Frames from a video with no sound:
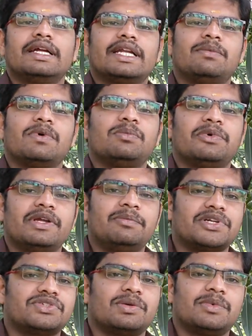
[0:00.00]
எட்டாம் வகுப்பு வரை
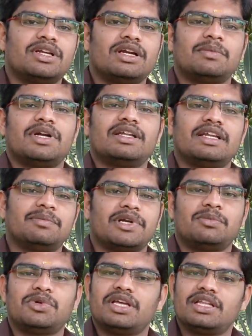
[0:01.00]
படித்தோம் அப்படின்னா நம்மளால் என்ன
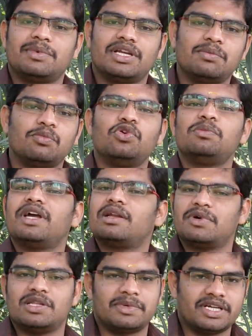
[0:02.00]
பண்ண முடியாது அப்படின்னா
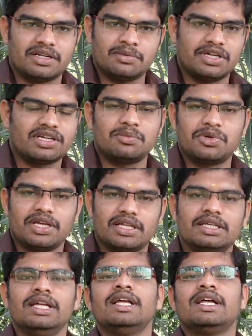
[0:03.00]
முழுமையான மதிப்பெண் இடம் எடுக்க
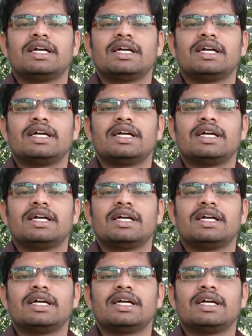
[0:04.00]
முடியாது